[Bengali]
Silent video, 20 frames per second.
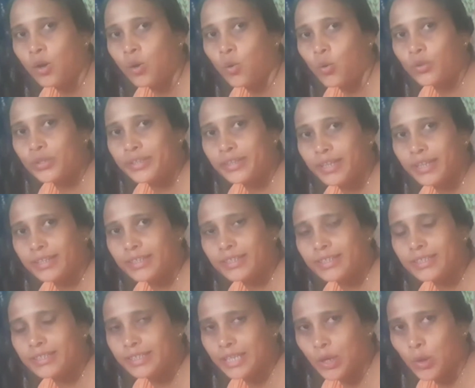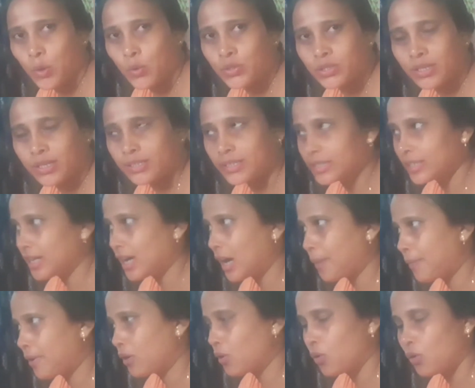ওদের নাকি জেরক্স আছে
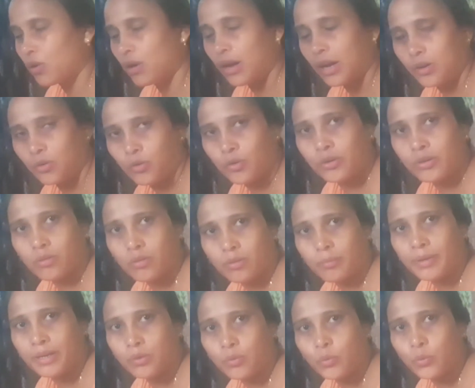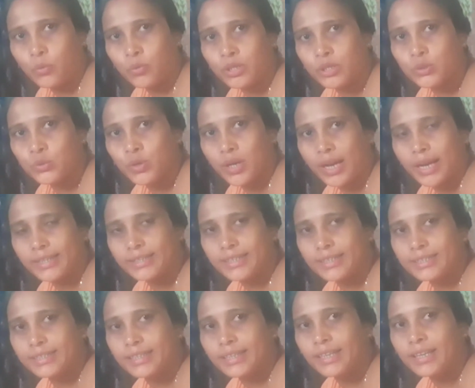আবার আরও মানে অন্য কিছু কাজ
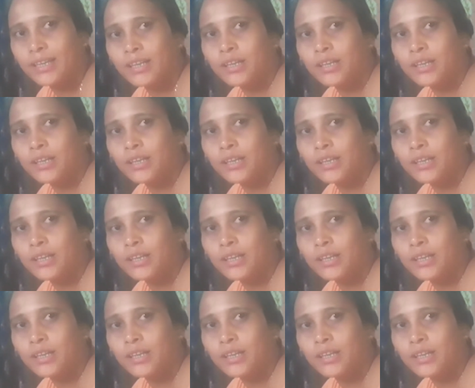আছে